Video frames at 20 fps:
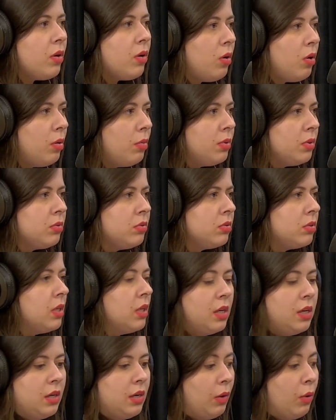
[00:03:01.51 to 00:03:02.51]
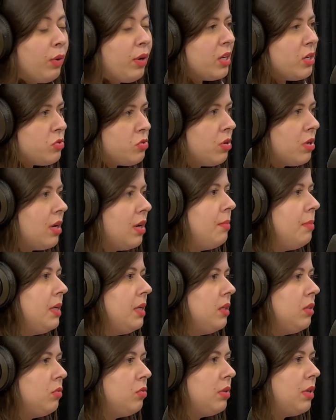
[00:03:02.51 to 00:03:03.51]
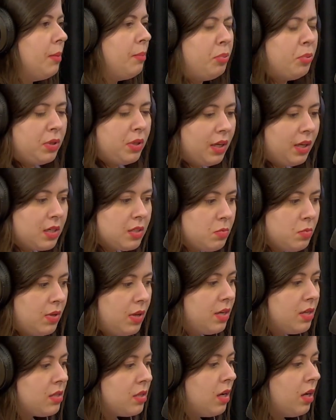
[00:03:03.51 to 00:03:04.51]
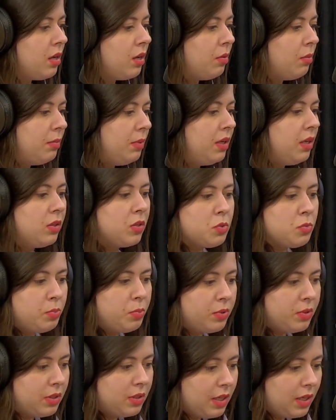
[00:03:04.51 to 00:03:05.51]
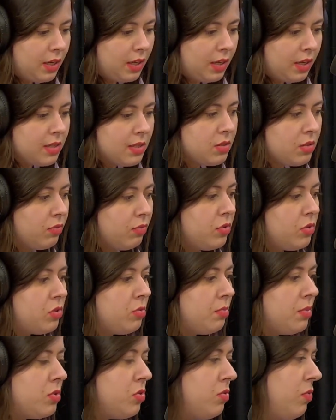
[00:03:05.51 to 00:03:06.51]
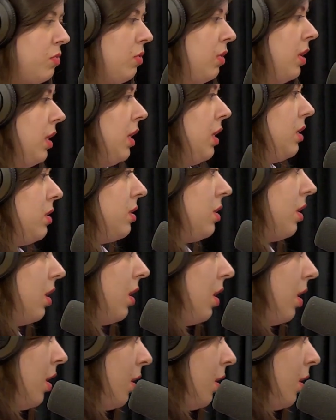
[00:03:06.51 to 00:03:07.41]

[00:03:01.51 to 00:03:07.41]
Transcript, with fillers: incômodo, o questionamento, né? Por que, que as mulheres ganham menos? Por que, que elas são vítimas de violência?